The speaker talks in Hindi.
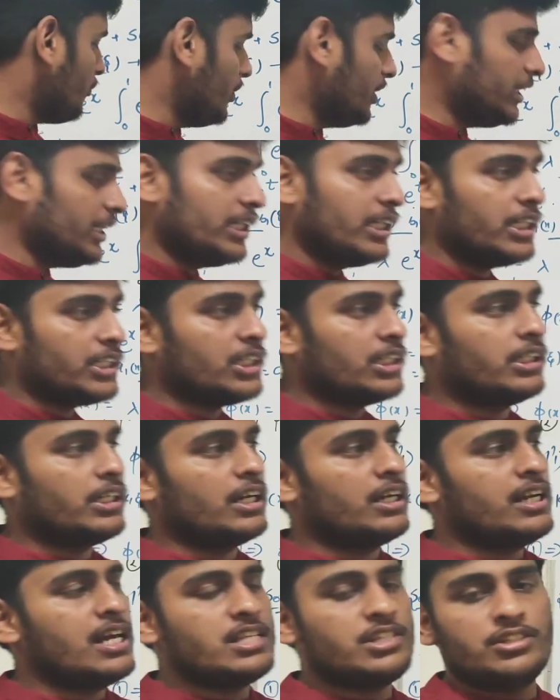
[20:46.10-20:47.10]
इंटीग्रेशन
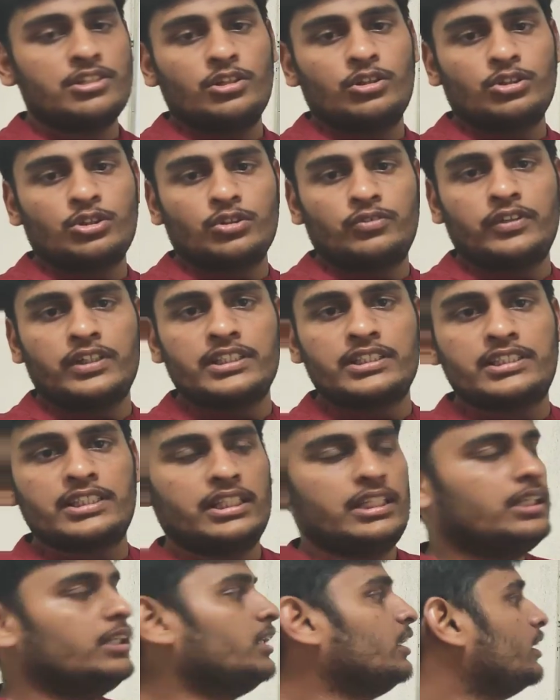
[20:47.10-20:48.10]
करना है जीरो टू वन
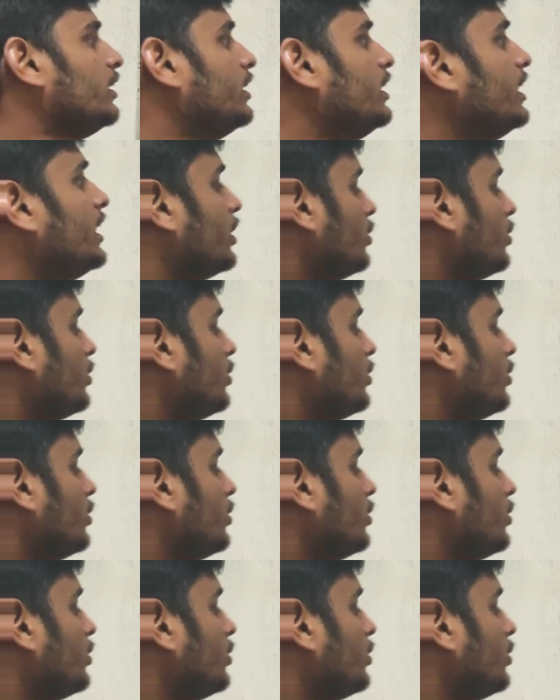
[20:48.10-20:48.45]
से ठीक है